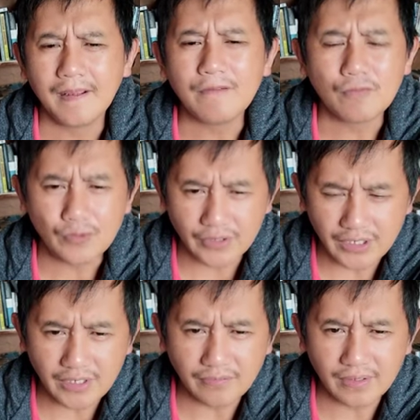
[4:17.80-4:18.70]
a
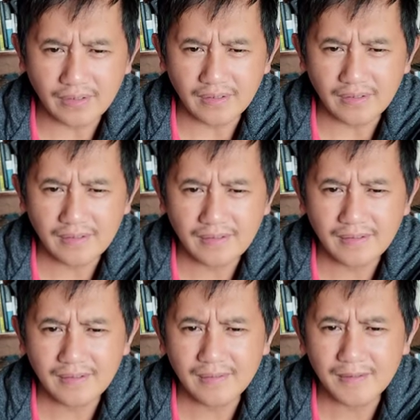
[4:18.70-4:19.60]
forgiven
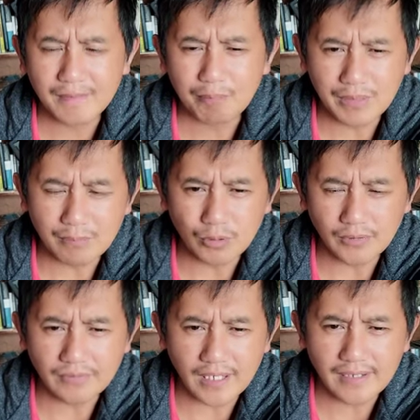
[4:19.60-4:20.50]
people
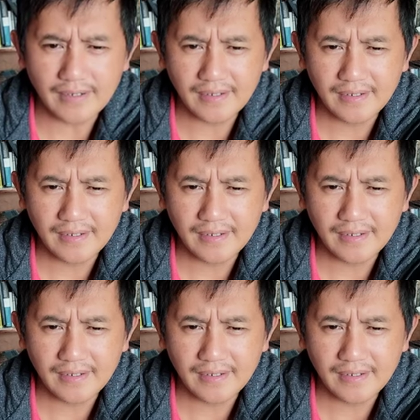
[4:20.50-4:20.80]
of God